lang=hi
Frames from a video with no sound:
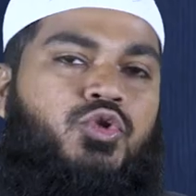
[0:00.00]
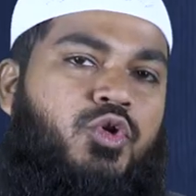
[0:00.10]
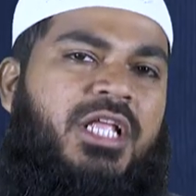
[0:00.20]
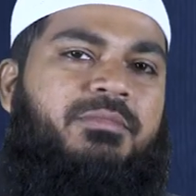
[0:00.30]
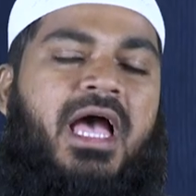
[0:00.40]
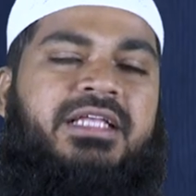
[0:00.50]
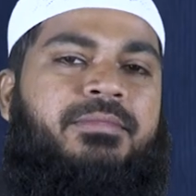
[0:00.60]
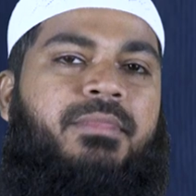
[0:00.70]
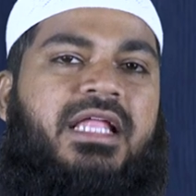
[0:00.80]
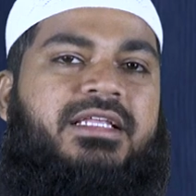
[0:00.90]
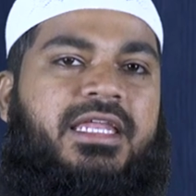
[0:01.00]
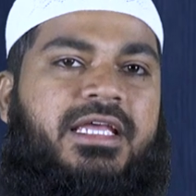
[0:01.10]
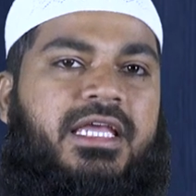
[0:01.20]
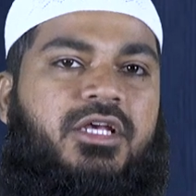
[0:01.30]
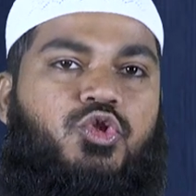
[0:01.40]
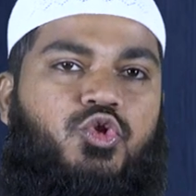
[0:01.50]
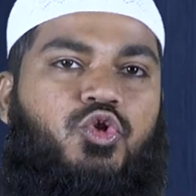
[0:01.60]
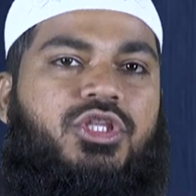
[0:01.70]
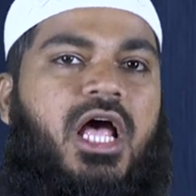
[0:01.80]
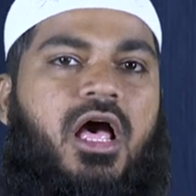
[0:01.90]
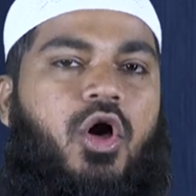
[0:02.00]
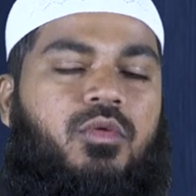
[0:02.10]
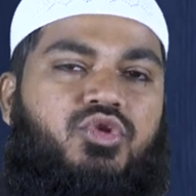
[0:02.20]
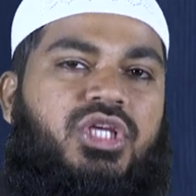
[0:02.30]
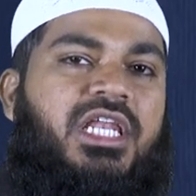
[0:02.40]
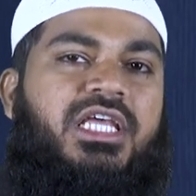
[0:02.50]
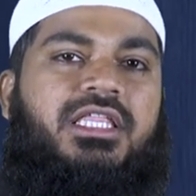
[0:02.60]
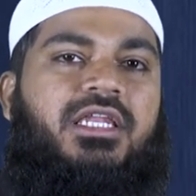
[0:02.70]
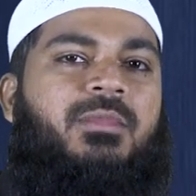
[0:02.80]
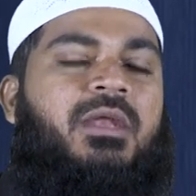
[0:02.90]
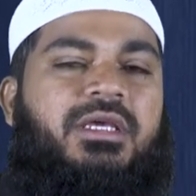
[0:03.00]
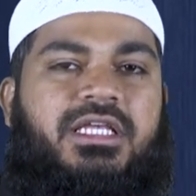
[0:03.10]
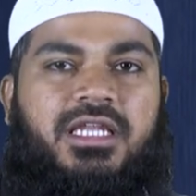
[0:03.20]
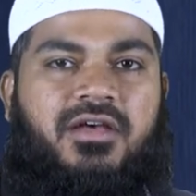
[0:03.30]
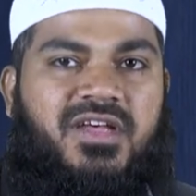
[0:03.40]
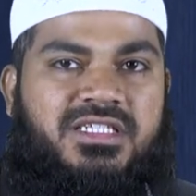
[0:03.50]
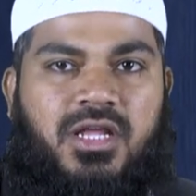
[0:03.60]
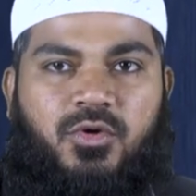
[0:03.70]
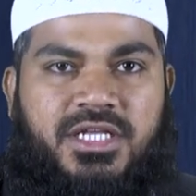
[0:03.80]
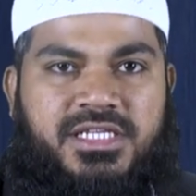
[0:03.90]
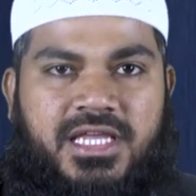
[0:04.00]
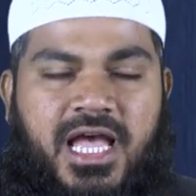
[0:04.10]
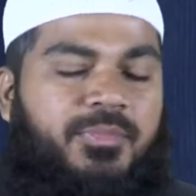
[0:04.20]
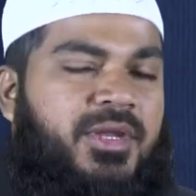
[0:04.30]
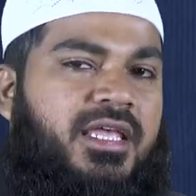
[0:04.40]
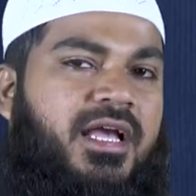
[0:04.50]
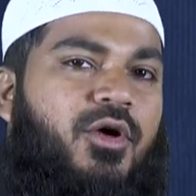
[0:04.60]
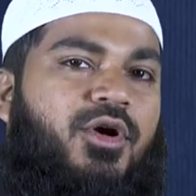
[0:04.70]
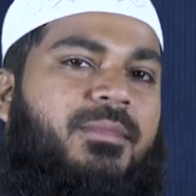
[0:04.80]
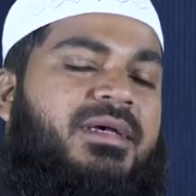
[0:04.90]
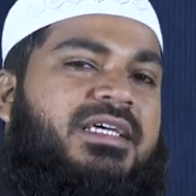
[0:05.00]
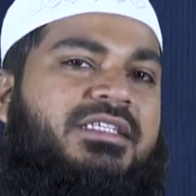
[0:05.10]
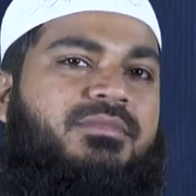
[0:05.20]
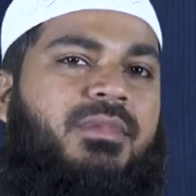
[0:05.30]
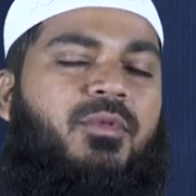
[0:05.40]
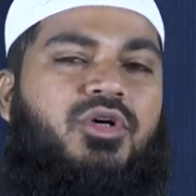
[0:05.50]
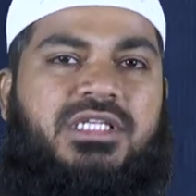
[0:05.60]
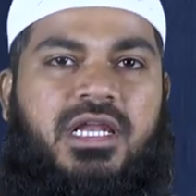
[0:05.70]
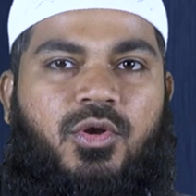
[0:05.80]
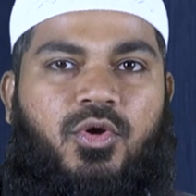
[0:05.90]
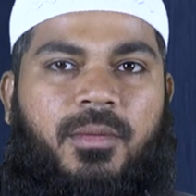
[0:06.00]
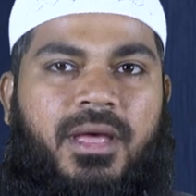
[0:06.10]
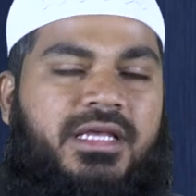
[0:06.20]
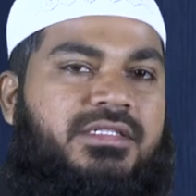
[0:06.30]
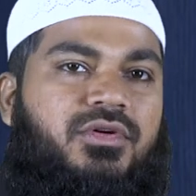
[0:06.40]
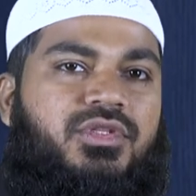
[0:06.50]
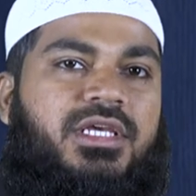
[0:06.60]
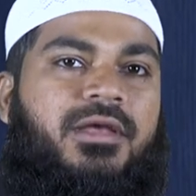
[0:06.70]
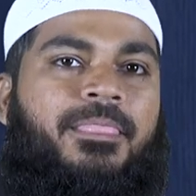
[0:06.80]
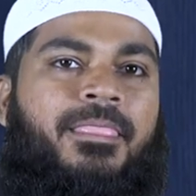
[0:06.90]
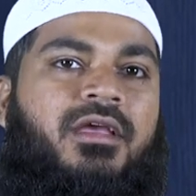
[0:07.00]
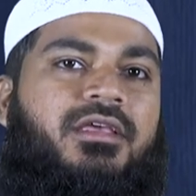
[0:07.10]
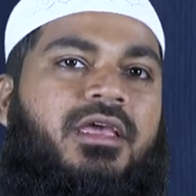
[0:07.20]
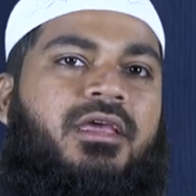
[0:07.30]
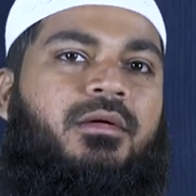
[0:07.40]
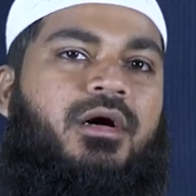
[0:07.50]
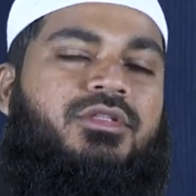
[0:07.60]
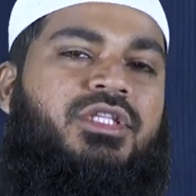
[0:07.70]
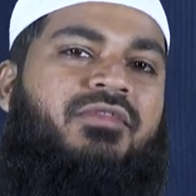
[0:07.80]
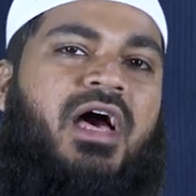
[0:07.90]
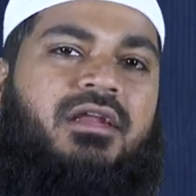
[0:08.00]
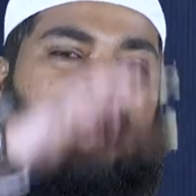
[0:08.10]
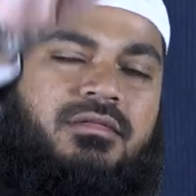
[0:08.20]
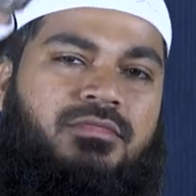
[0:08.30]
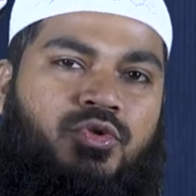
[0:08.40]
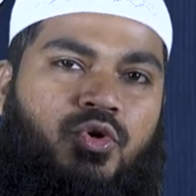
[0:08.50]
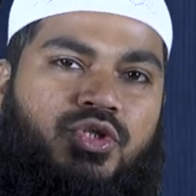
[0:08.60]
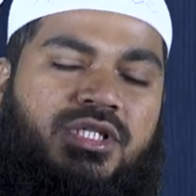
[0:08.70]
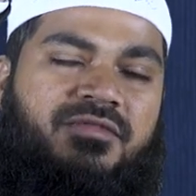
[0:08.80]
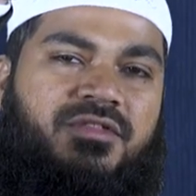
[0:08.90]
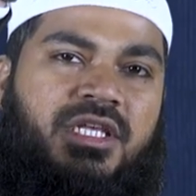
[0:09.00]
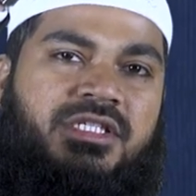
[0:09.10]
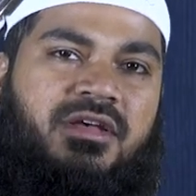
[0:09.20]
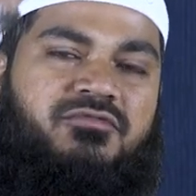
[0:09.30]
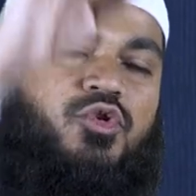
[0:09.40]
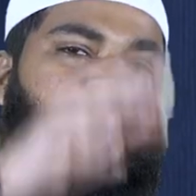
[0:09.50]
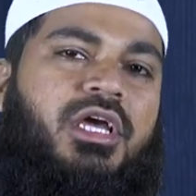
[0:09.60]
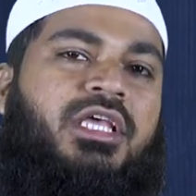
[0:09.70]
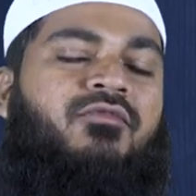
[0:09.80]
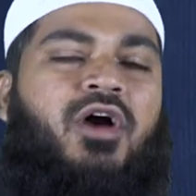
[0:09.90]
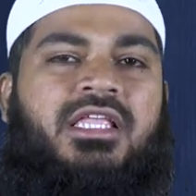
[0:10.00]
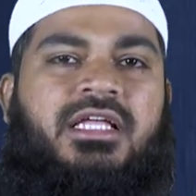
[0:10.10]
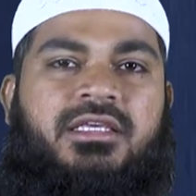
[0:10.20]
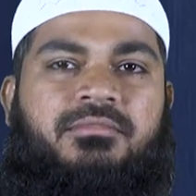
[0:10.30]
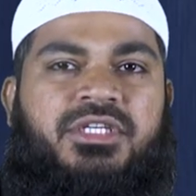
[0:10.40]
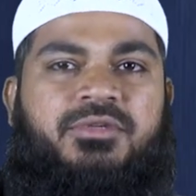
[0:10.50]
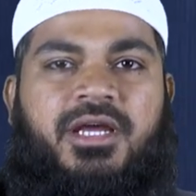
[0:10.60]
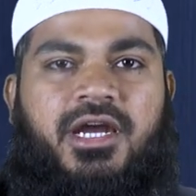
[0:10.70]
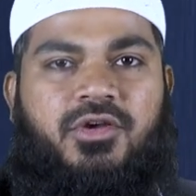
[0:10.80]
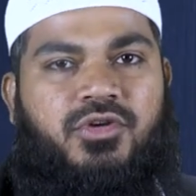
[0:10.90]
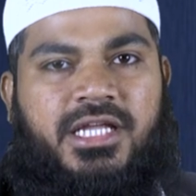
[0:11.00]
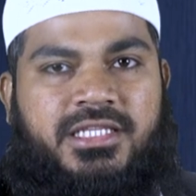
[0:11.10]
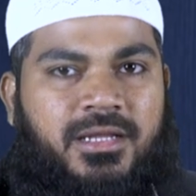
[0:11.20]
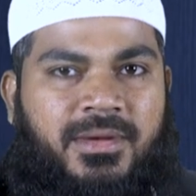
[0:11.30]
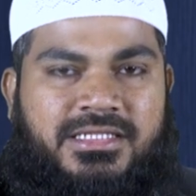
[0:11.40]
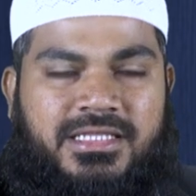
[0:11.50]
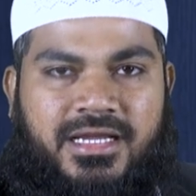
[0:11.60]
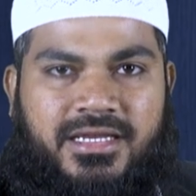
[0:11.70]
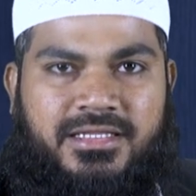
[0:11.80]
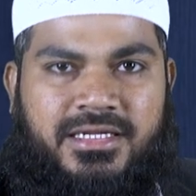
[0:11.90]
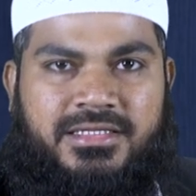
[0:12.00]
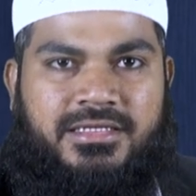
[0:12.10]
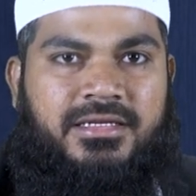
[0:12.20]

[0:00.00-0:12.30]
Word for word: सुन्नत में आज हम बात करेंगे सुतरा और मुसल्ली के दरमियान में कितना फासला होना चाहिए आपने देखा होगा मसाजिद में बहुत सारे लोग हमारे ऐसे होते हैं कि दीवार दो सफ़ तीन सफ़ छोड़ करके वो आ जाते हैं बीच में खड़े हो जाते हैं नमाज अदा करते रहते